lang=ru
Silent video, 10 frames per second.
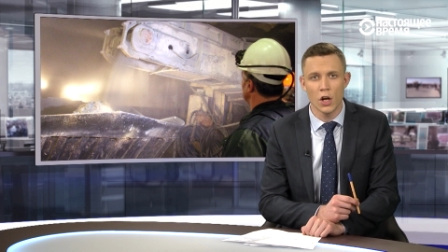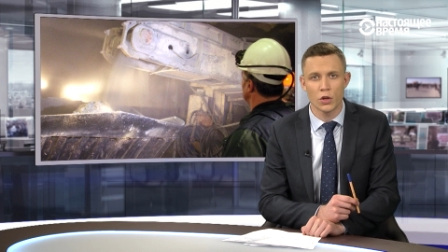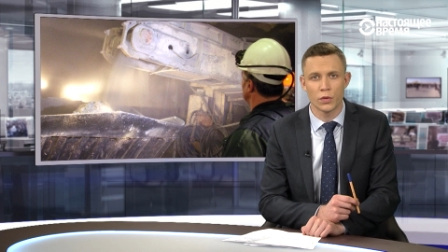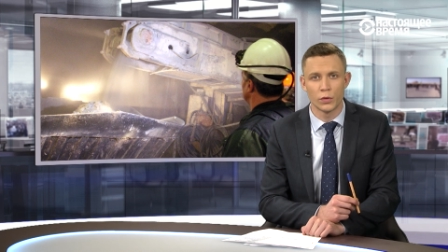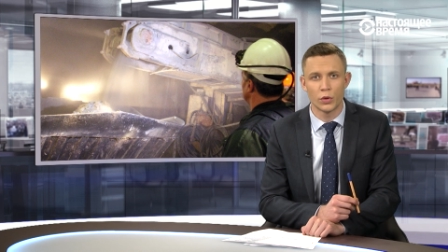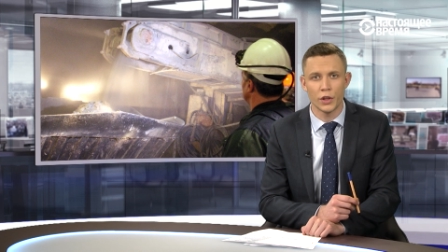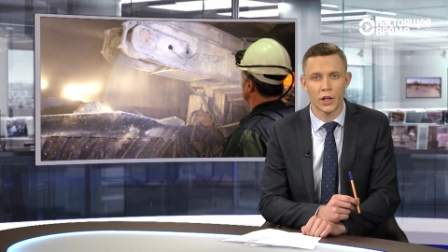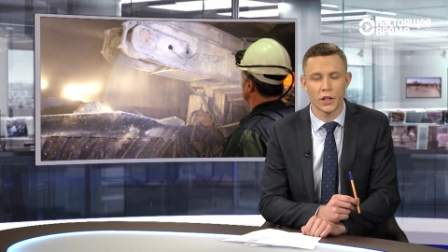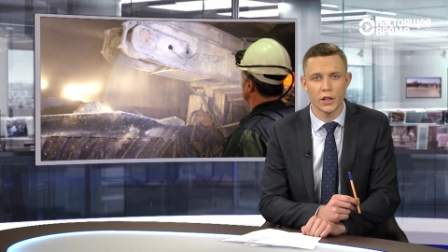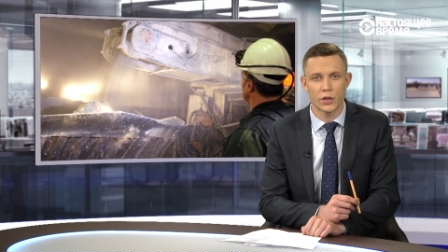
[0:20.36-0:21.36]
что внутри
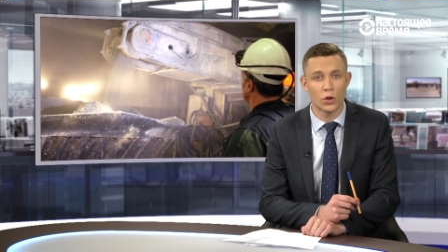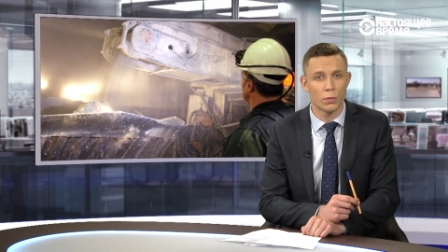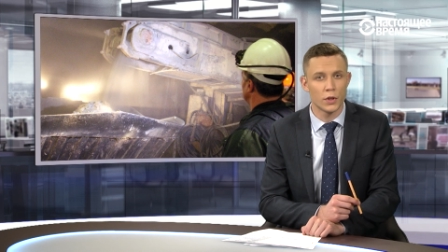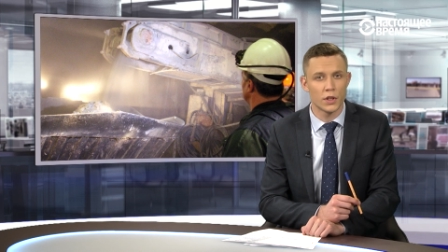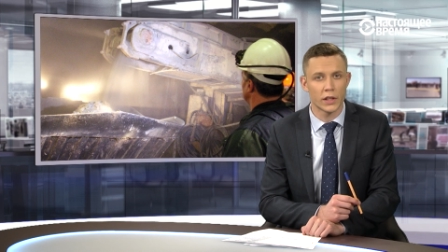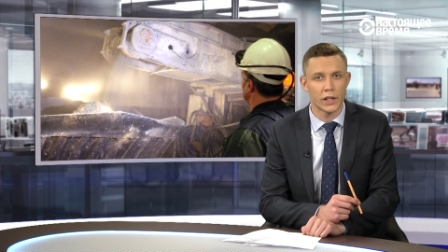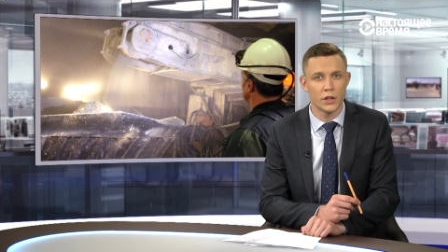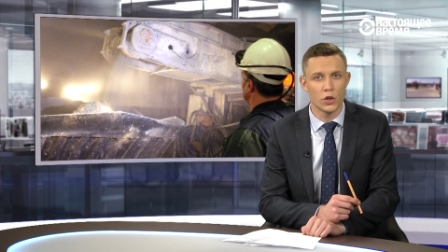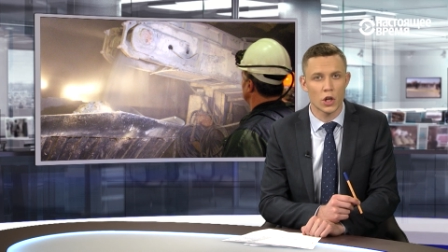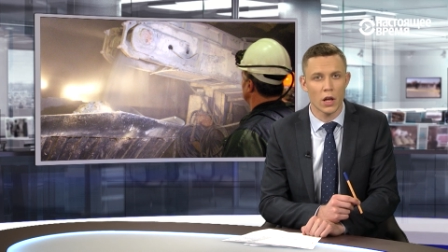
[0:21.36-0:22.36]
находились
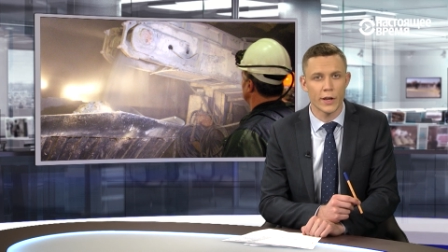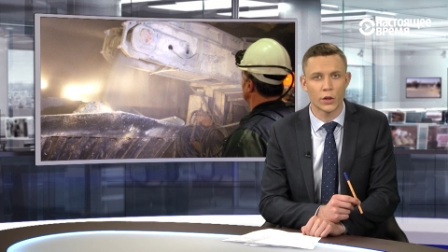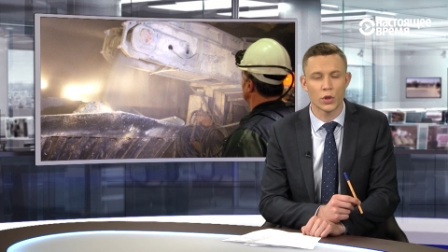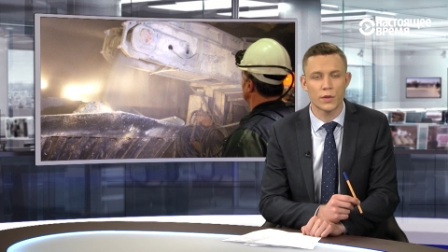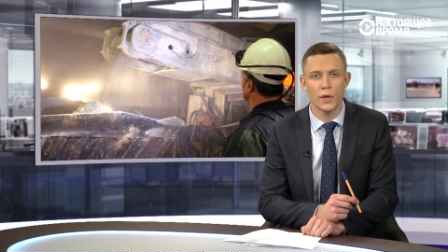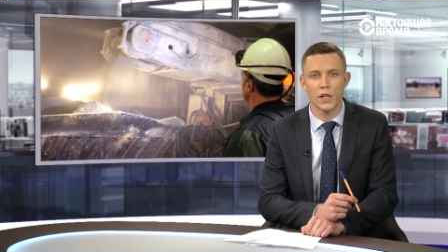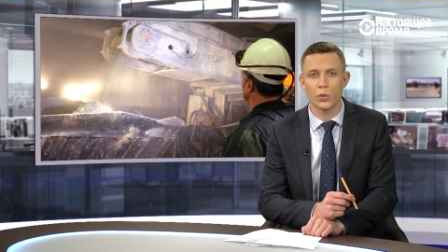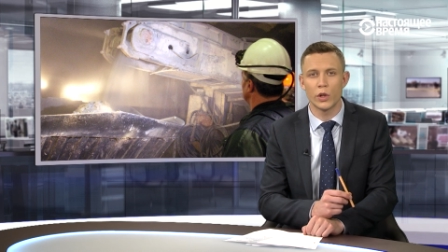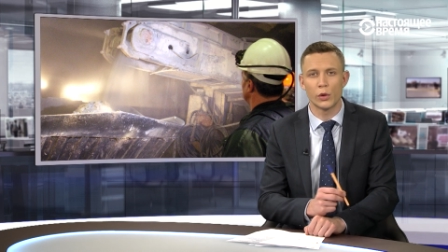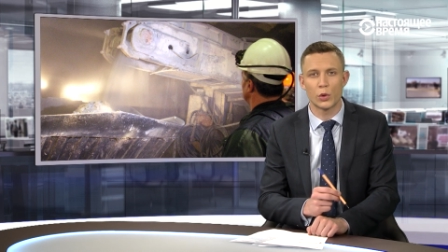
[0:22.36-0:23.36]
151 человек, но
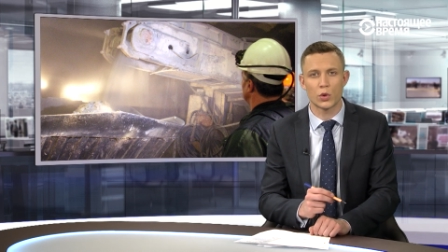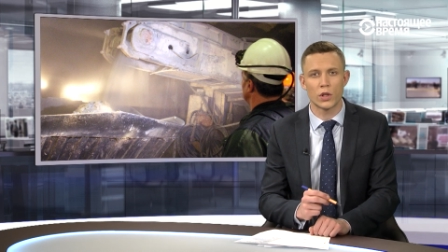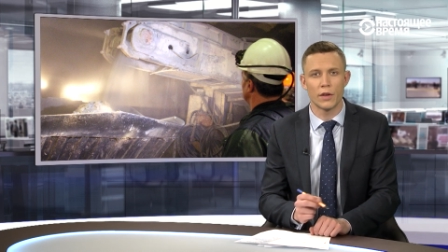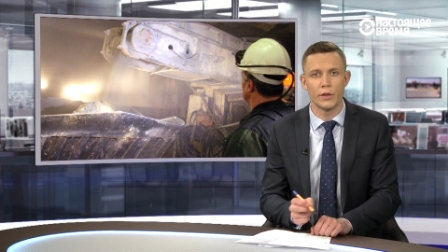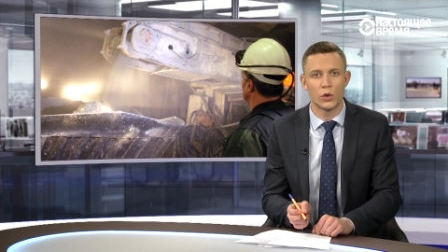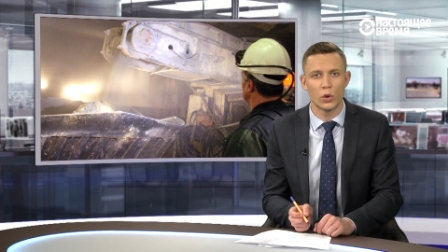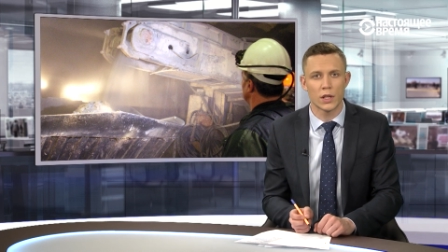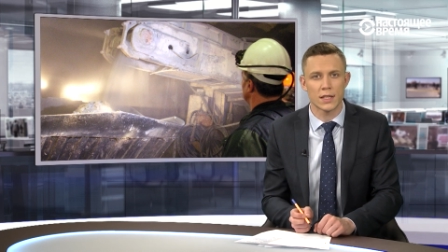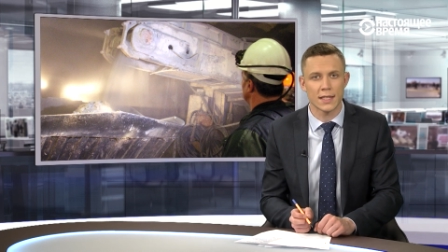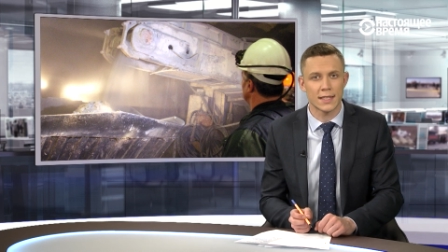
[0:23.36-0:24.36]
связь удалось установить
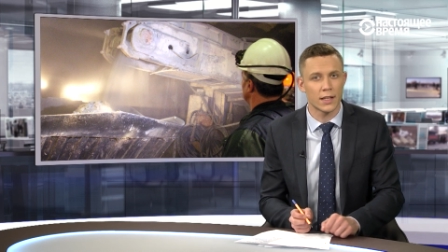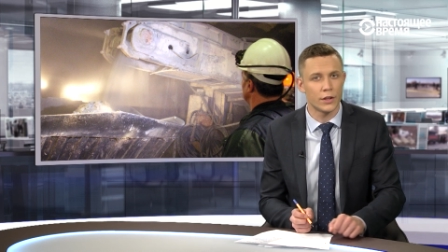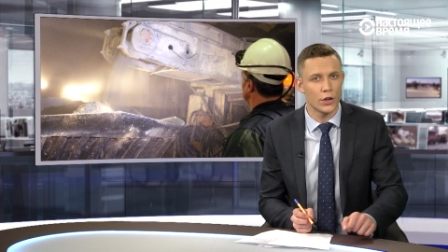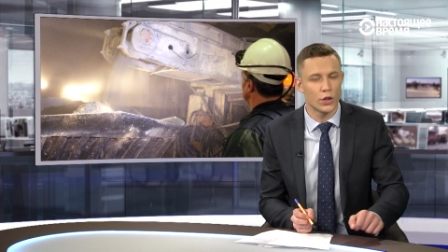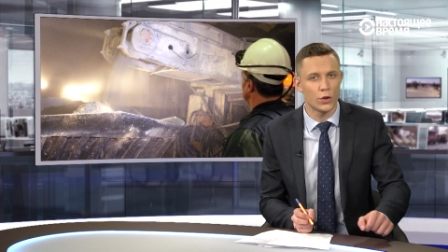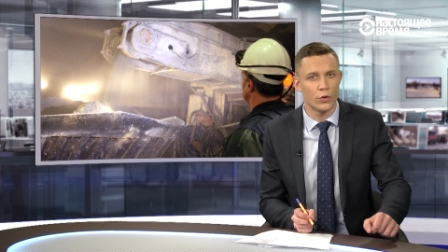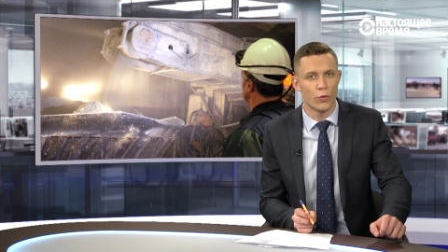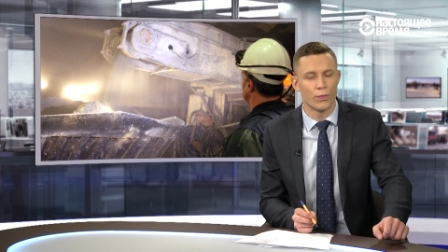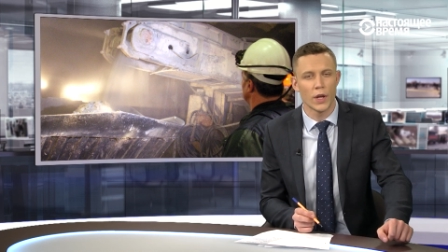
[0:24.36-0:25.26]
только со 130.